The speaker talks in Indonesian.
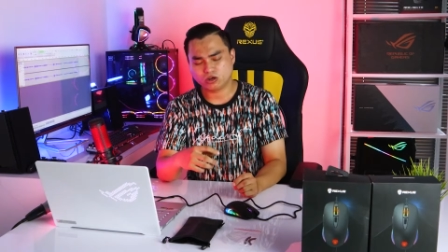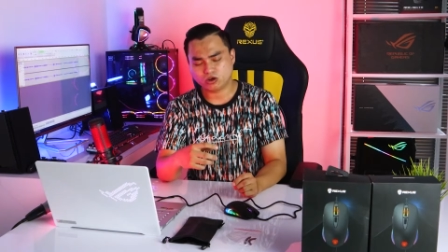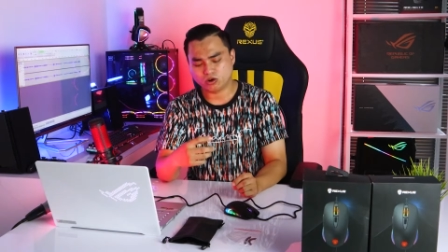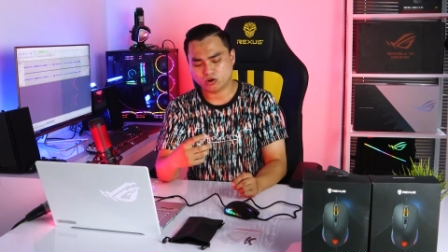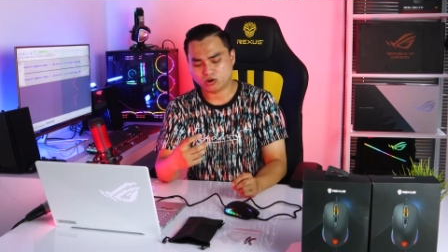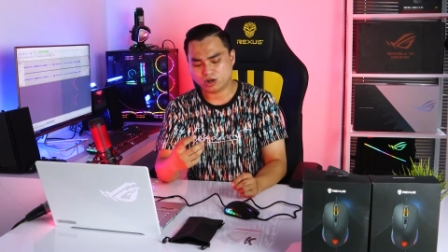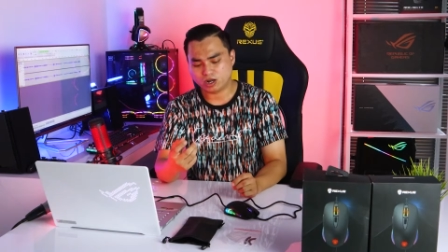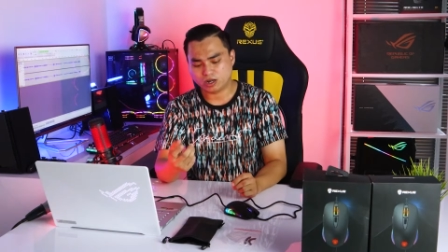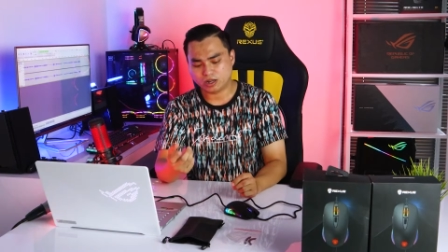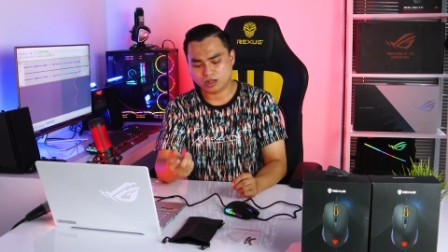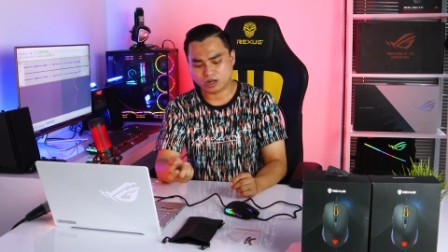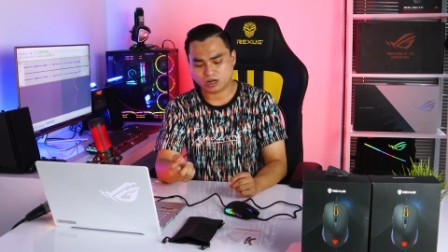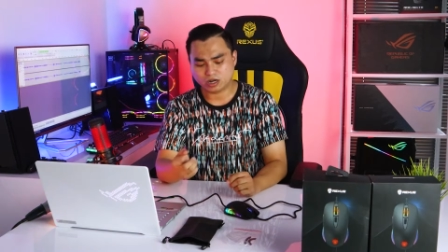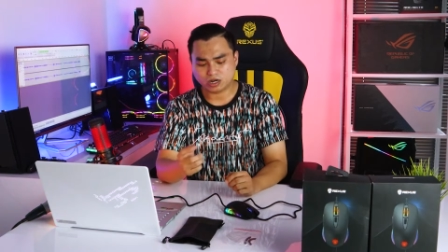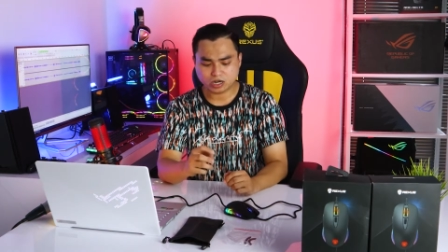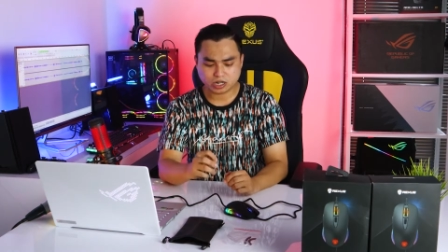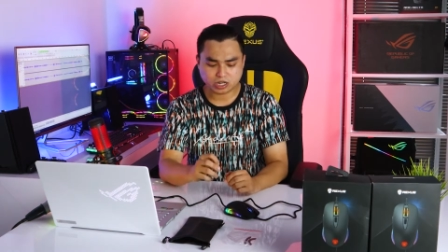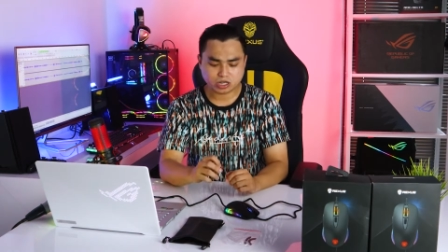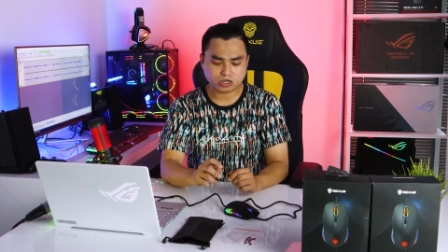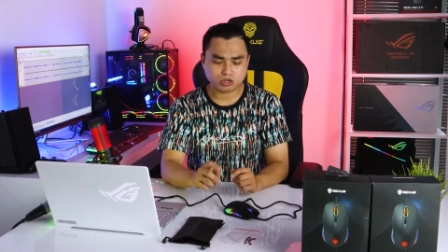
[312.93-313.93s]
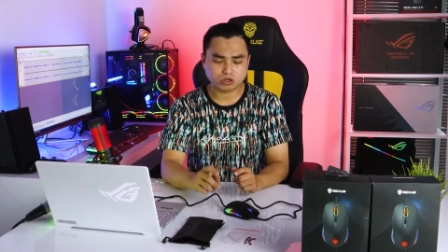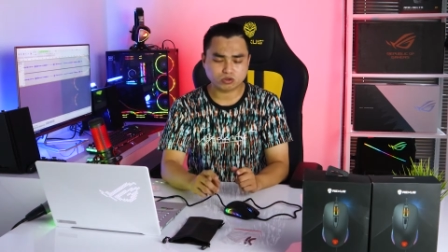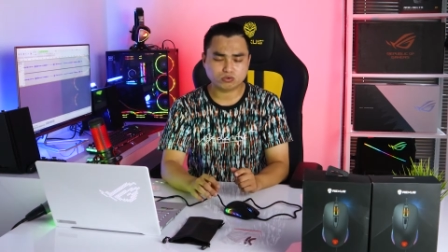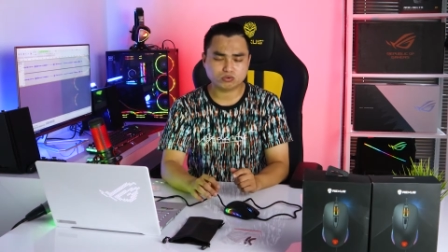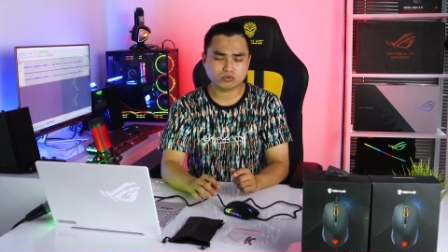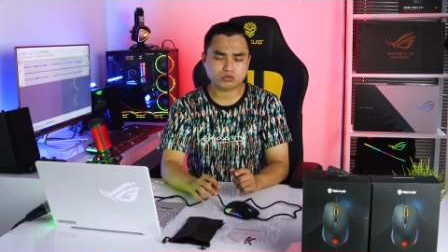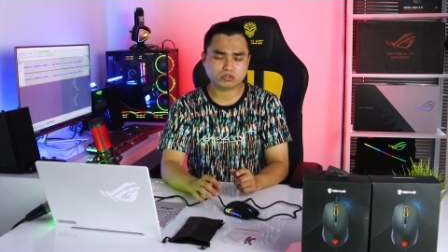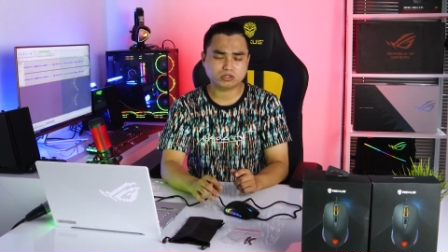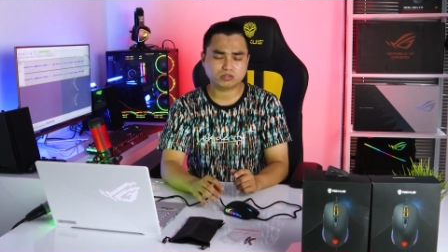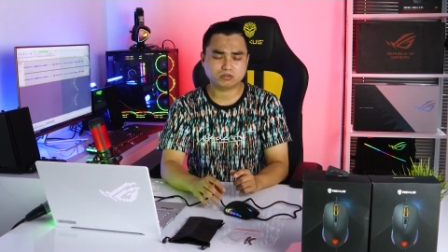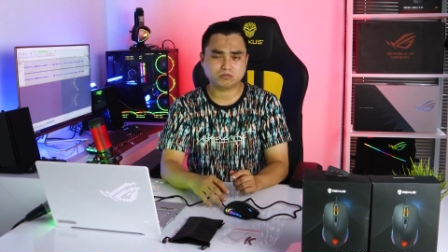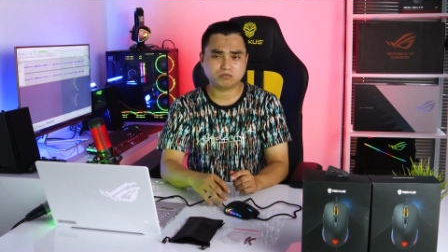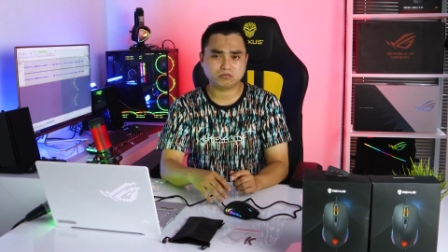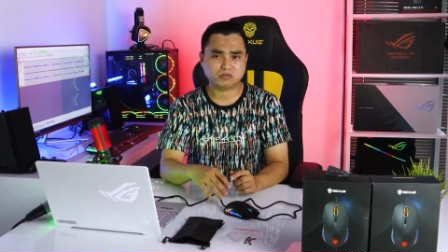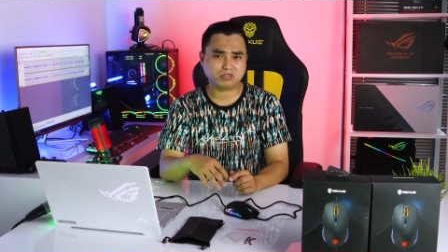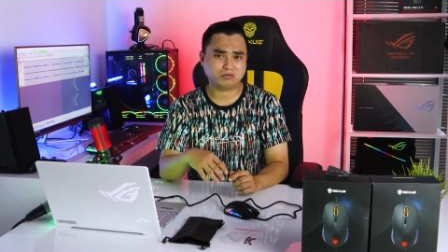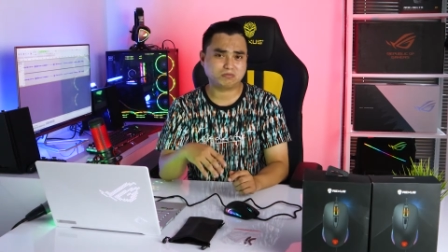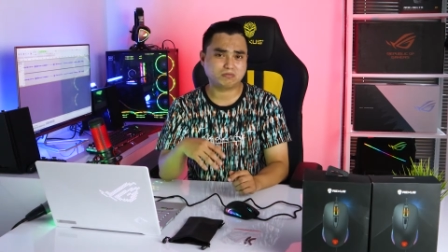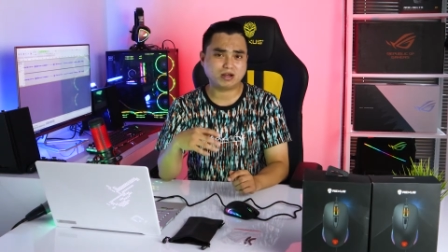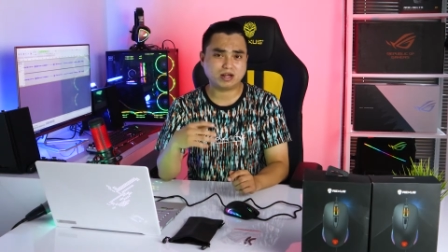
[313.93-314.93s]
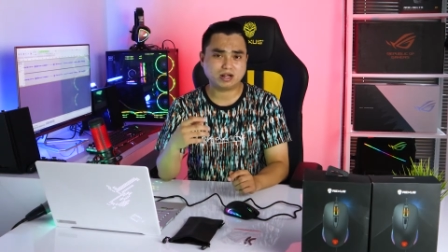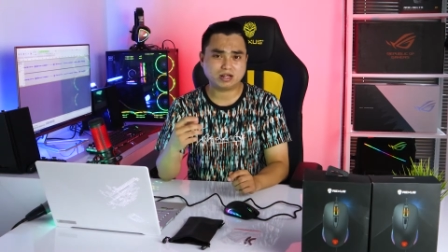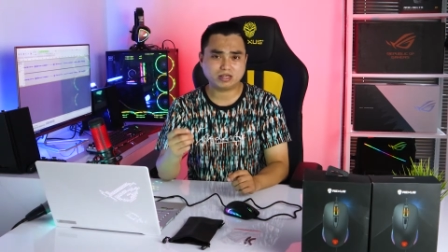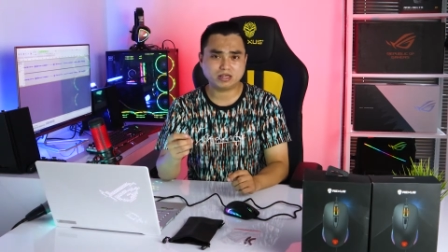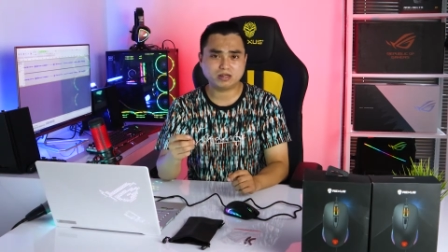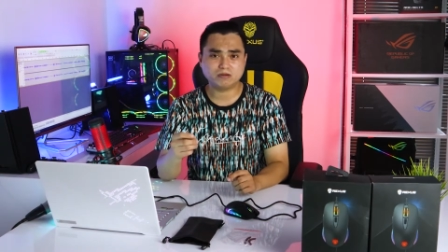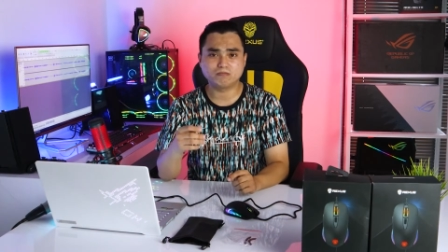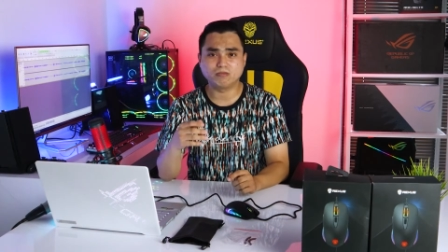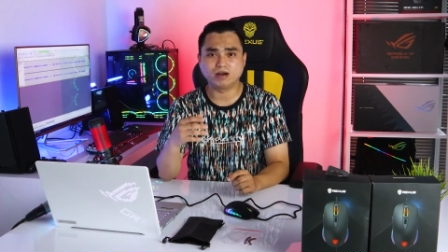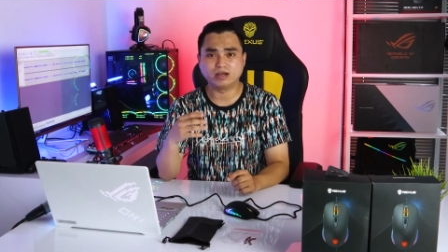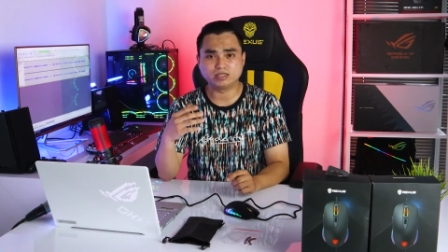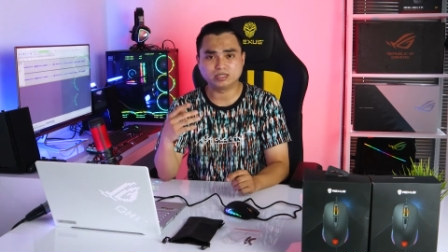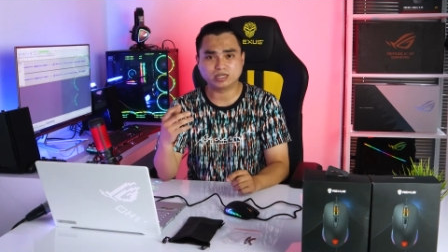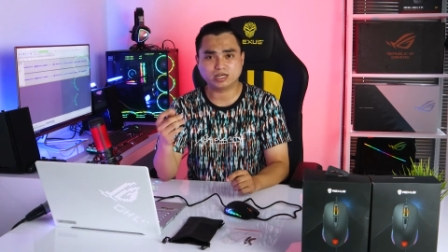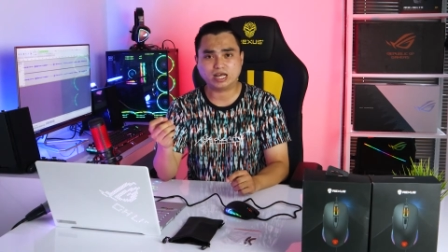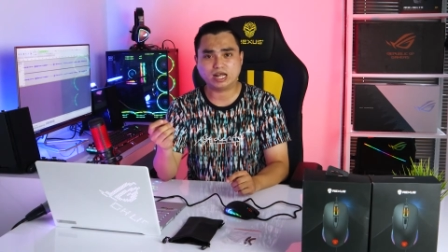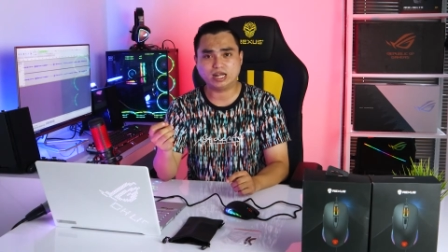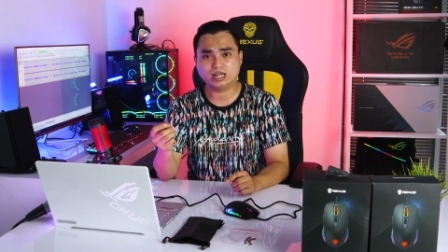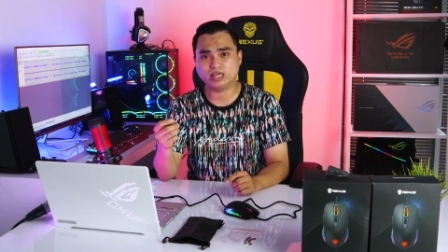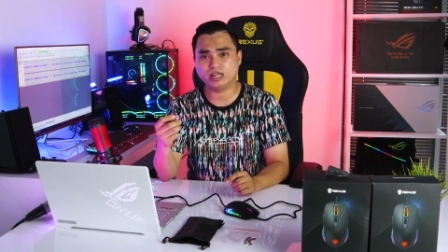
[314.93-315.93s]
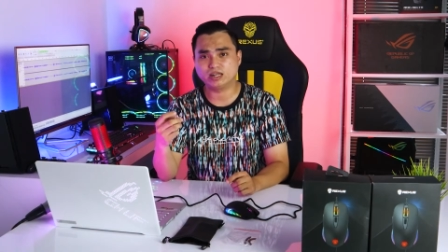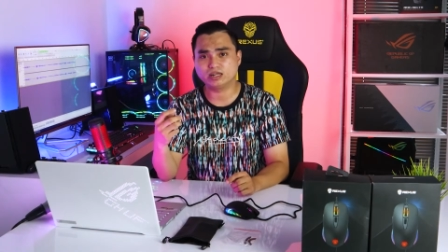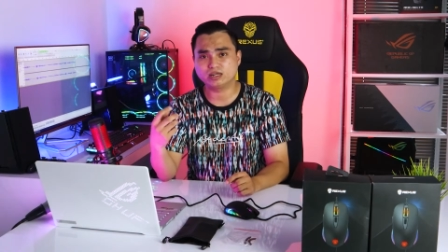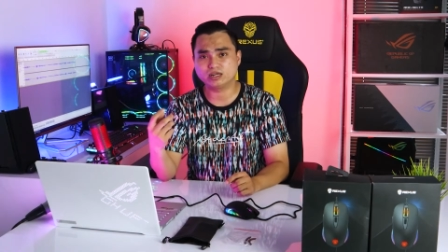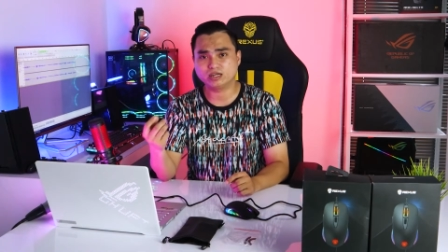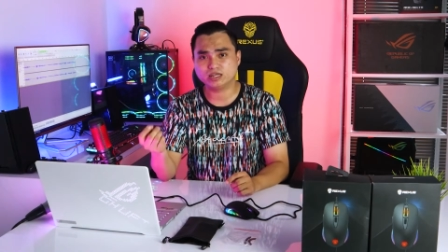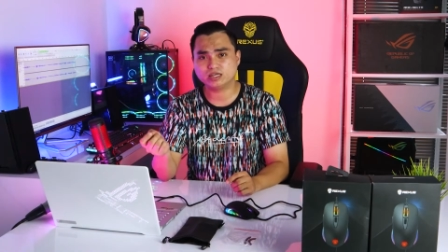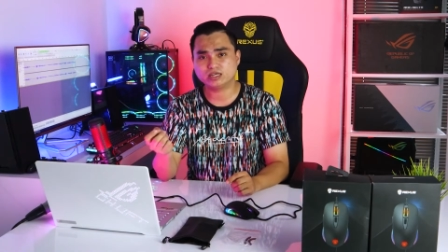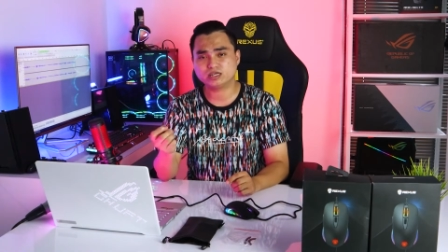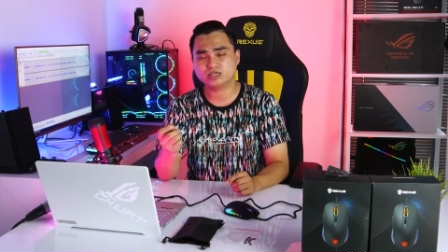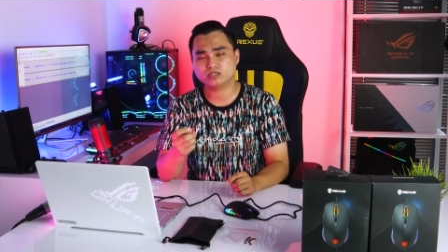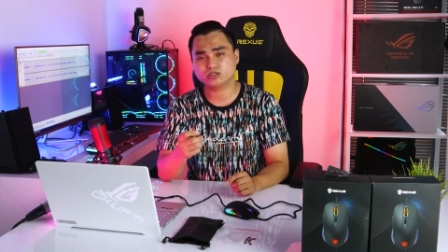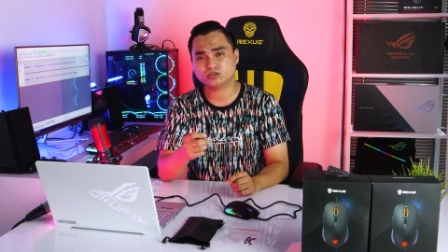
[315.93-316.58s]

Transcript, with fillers: kalau kalian klik itu semakin banyak kalian klik